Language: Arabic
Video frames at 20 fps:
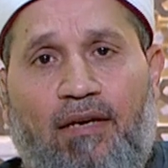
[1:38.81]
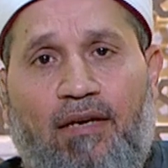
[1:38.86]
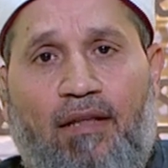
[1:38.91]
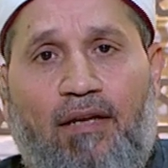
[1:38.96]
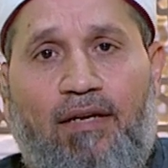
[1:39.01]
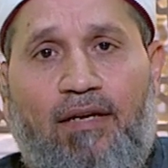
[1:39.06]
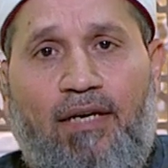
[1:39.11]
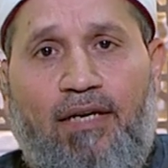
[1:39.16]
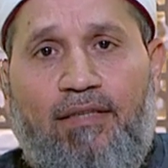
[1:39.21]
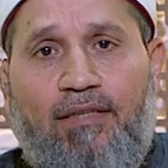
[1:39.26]

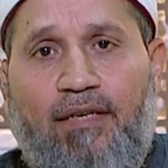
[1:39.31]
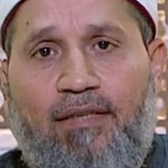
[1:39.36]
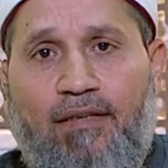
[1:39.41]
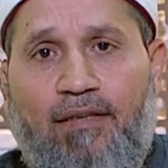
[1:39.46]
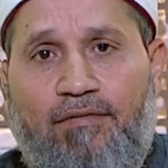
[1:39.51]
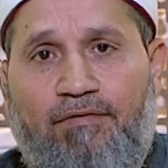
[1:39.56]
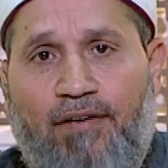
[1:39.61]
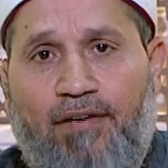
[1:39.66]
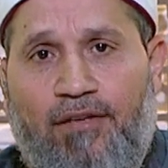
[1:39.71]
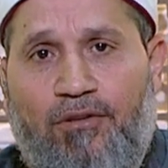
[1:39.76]
ركعتين
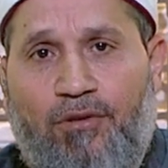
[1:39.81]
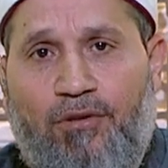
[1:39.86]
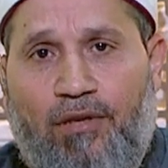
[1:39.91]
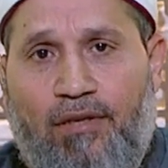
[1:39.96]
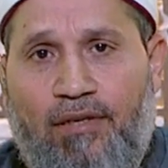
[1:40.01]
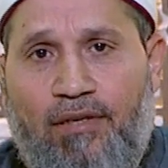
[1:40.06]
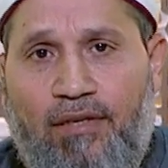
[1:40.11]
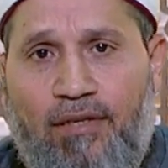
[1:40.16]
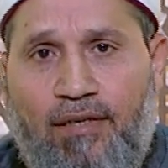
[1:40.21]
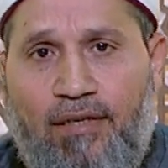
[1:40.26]
الفجر
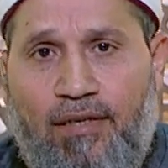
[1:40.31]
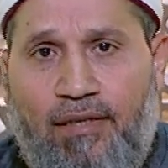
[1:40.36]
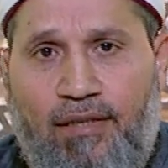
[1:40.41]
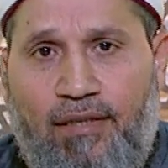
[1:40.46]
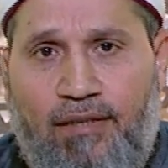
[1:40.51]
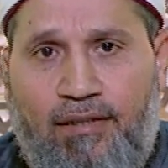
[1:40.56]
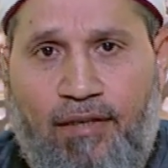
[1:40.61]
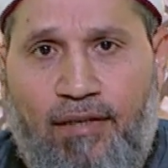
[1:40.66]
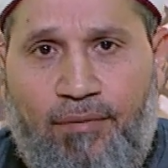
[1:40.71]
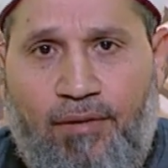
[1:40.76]

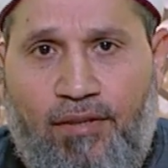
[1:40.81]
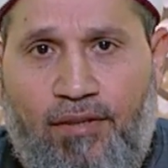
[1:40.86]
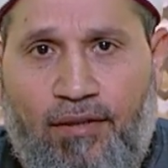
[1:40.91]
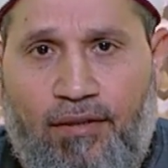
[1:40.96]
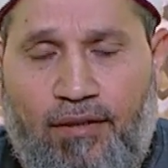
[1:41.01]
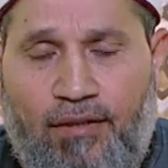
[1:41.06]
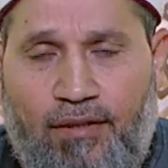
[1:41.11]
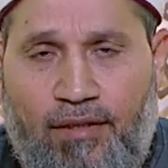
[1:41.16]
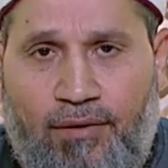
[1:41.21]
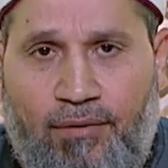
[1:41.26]
اللي النبي
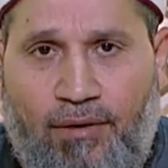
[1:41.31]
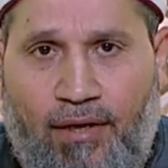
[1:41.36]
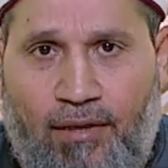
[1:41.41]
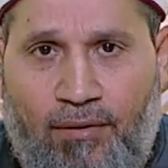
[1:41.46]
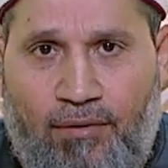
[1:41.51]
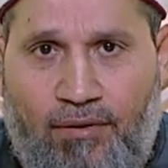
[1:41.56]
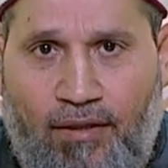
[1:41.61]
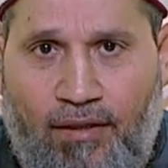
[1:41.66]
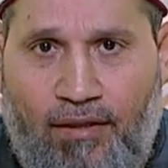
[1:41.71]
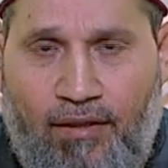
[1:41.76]
صلى الله
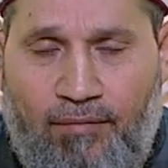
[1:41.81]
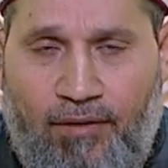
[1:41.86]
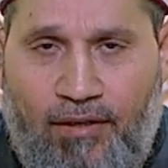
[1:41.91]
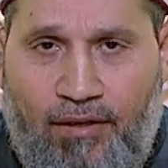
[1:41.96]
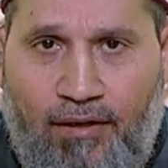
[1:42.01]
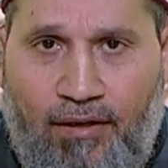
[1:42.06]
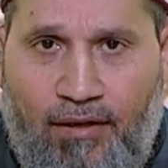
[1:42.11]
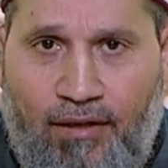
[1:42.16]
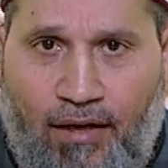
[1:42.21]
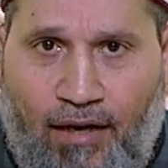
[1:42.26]
عليه وسلم
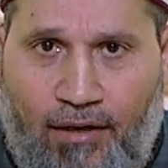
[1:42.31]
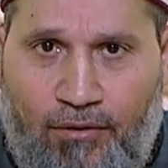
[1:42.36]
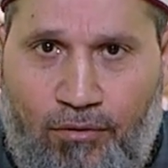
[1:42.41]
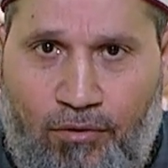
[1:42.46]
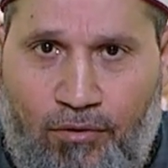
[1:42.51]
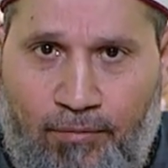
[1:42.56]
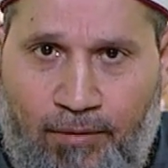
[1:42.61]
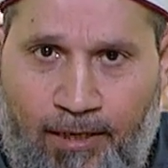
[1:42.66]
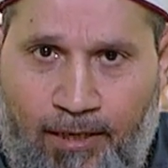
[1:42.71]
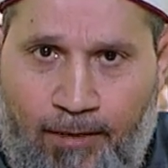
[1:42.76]
قال
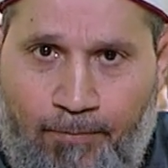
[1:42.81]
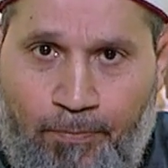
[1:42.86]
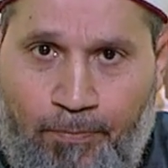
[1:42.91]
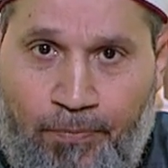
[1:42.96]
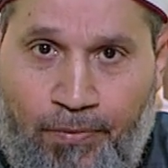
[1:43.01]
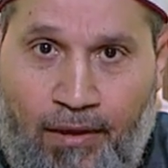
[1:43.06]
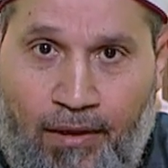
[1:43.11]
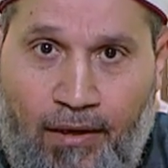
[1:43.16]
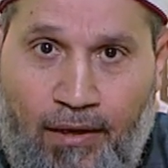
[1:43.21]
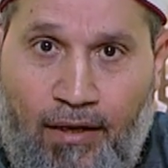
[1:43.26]
عنهما
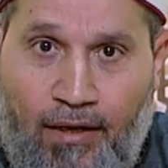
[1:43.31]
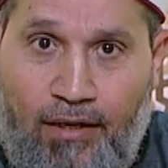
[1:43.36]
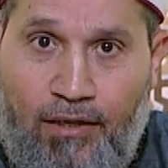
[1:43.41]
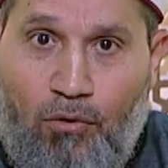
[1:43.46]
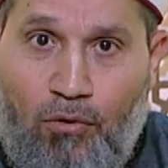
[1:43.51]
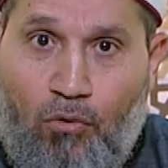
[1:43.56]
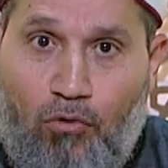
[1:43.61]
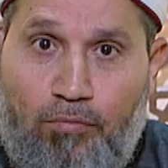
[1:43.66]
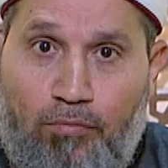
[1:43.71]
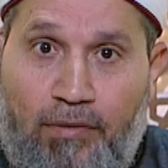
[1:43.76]

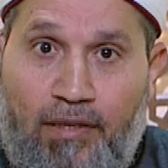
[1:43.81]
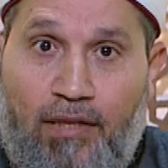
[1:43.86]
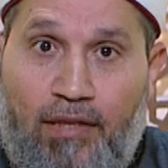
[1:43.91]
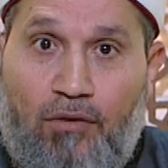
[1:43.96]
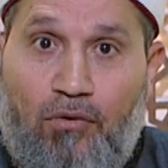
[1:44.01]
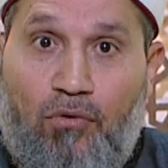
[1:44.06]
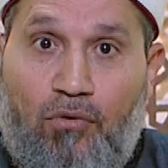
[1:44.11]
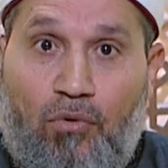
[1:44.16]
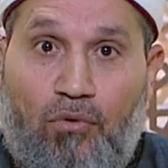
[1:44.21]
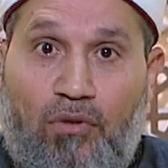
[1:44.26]
خير من
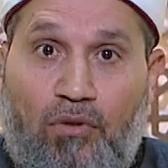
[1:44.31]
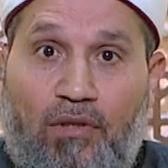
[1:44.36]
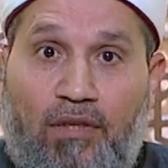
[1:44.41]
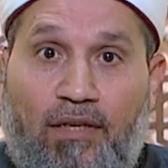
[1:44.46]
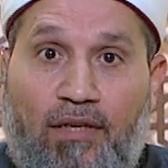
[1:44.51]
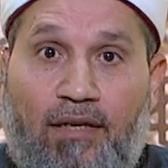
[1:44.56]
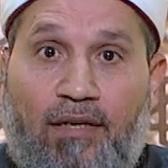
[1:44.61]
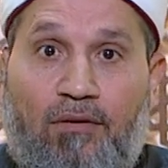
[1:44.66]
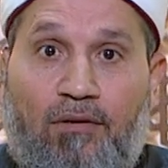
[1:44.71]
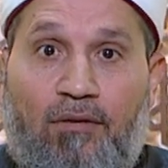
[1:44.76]

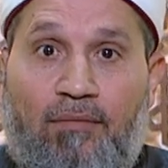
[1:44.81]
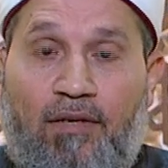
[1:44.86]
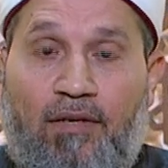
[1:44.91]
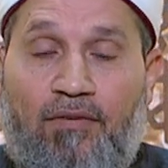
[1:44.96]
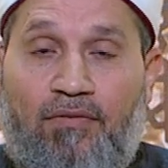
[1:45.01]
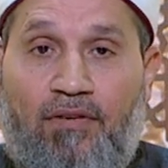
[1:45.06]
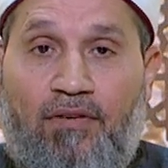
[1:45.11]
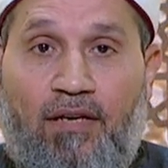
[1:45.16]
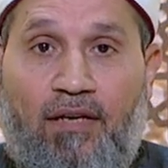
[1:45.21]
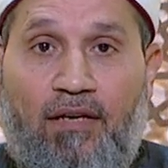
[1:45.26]
الدنيا وما
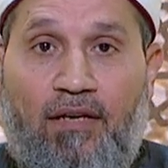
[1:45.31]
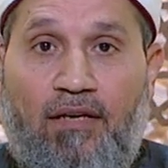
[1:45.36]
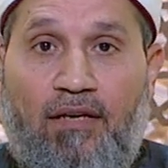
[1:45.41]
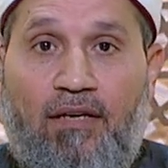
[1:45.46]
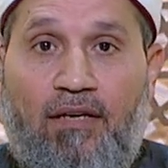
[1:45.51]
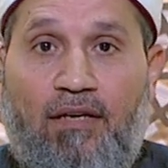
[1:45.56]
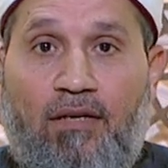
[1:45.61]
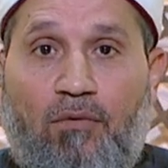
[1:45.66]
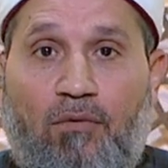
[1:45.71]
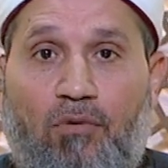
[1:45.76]
فيها
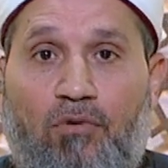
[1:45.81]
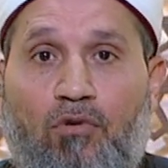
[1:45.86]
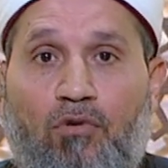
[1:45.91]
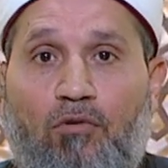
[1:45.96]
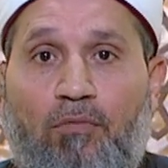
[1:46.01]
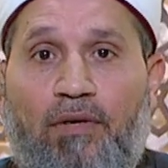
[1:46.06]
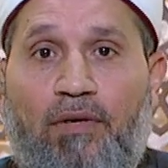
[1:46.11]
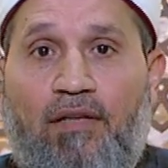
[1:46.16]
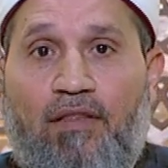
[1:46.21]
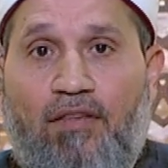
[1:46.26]
ودول
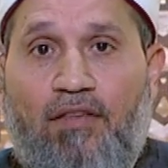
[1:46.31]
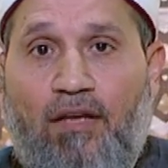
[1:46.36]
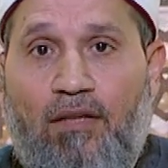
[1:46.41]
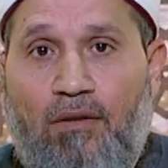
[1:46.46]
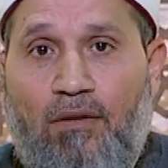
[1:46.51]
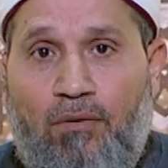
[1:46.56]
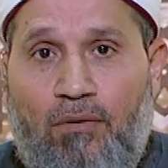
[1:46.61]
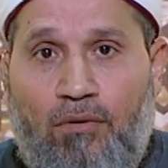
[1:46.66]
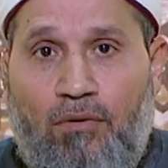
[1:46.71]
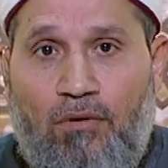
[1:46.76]

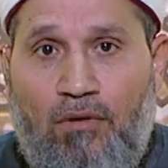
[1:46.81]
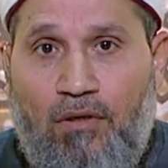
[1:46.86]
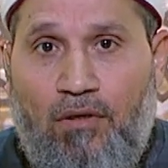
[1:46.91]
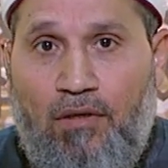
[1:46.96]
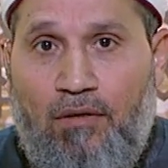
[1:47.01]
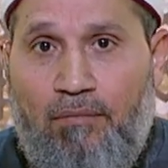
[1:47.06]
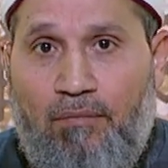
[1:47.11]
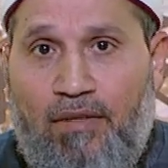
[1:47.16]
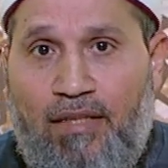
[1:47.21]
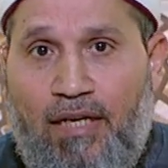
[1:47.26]
بيتصلوا
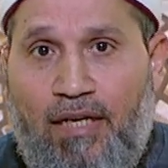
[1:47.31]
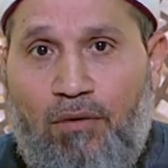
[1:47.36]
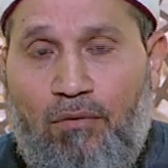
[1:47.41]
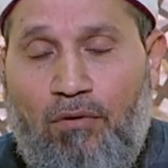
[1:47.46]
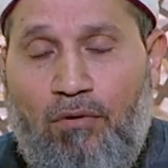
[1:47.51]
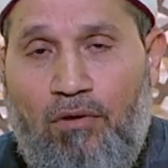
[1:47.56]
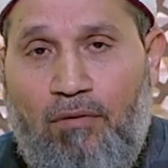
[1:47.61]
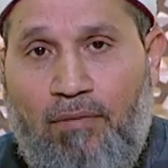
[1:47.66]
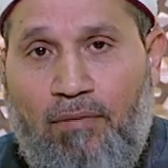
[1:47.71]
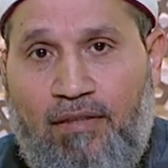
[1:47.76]
من
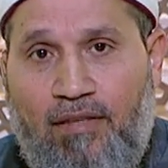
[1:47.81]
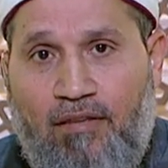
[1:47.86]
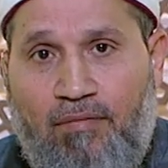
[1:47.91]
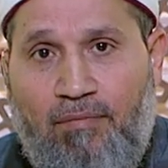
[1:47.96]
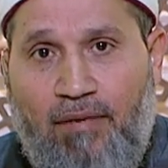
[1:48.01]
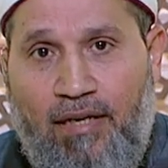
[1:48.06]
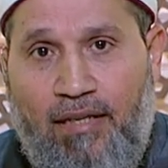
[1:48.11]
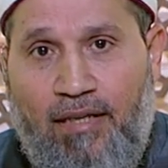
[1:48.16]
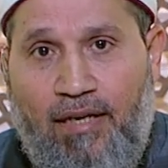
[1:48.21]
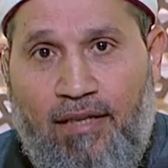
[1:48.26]
أول ما
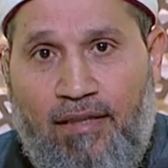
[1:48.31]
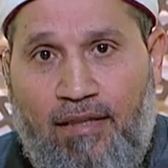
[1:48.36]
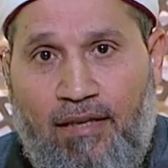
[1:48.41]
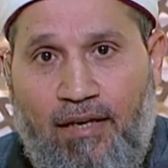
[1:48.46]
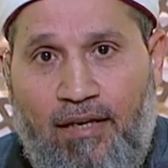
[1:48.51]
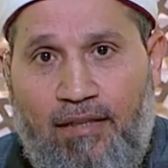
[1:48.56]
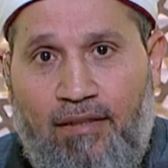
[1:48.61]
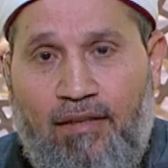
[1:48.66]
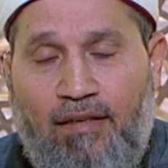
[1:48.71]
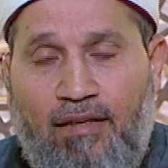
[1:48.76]
تسمع
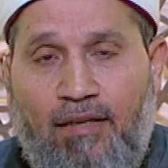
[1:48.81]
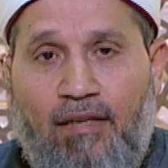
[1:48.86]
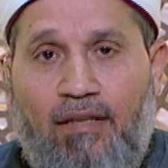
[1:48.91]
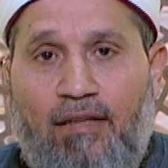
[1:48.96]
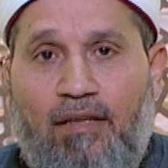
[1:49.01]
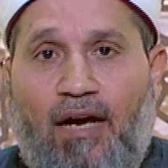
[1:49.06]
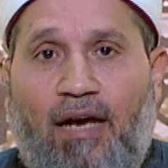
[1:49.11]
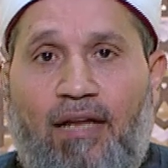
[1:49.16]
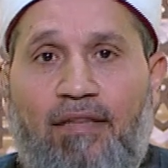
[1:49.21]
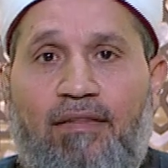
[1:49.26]
الأذان
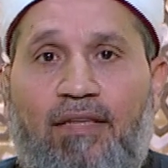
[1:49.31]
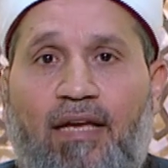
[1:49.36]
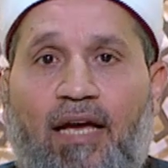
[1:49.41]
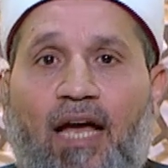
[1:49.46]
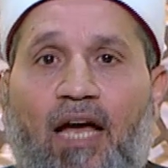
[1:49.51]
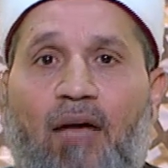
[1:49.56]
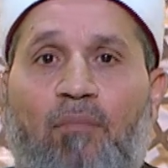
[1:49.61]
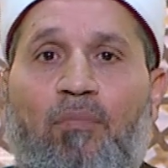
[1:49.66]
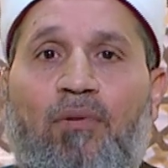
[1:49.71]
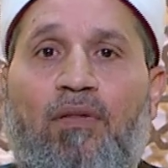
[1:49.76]
لحد
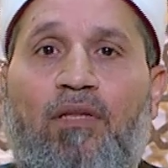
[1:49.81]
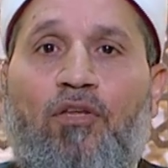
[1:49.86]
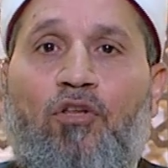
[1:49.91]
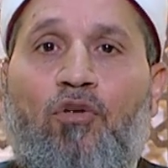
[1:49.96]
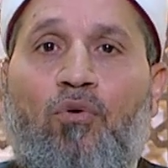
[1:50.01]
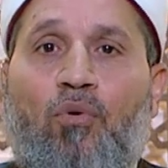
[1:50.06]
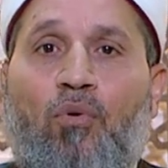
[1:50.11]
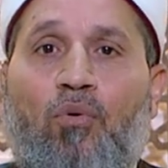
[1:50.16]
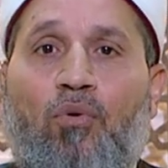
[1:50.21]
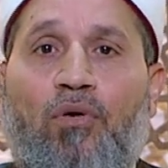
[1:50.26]
قبل
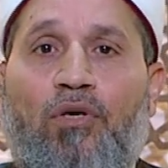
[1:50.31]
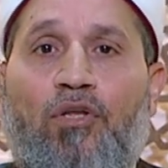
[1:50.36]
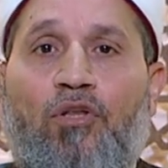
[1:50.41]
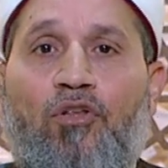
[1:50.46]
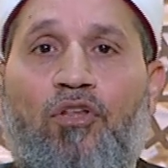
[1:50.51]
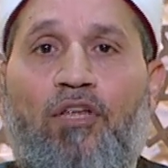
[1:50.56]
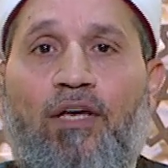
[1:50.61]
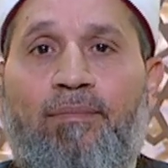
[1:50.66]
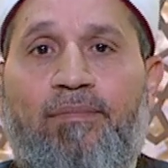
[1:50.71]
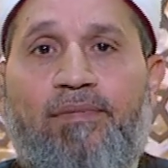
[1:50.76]
شروق
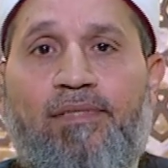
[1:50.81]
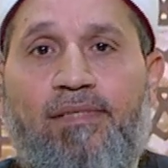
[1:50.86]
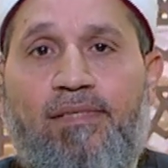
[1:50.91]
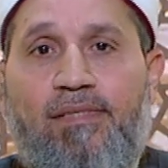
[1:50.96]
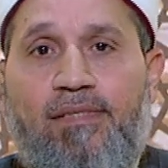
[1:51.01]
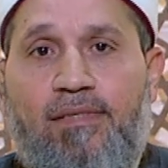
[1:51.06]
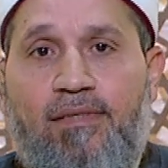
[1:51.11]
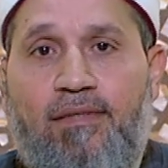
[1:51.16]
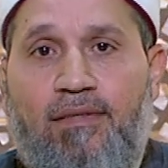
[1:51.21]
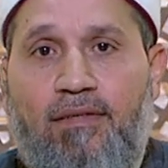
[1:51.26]

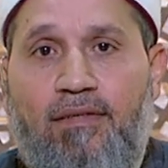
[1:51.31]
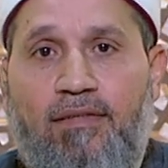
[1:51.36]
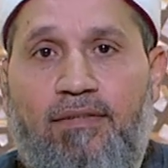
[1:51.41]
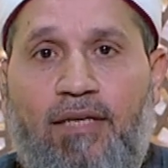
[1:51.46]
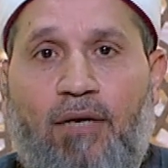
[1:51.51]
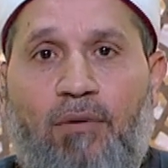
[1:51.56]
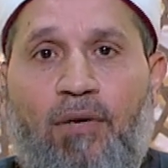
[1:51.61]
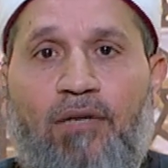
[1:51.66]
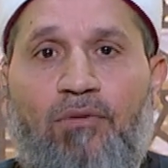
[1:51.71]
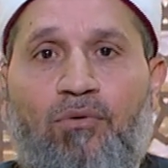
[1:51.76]
الشمس
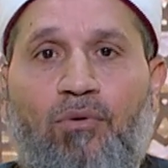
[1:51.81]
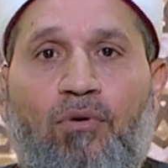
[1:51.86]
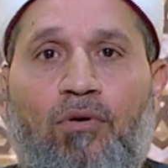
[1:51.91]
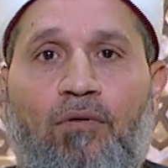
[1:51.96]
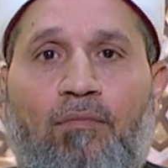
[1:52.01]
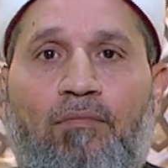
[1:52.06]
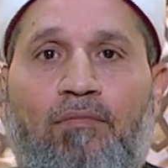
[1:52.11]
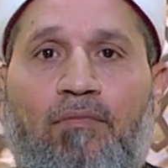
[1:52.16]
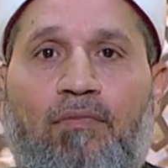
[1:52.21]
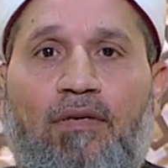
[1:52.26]
ده
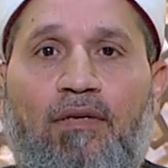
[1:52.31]
وقتهم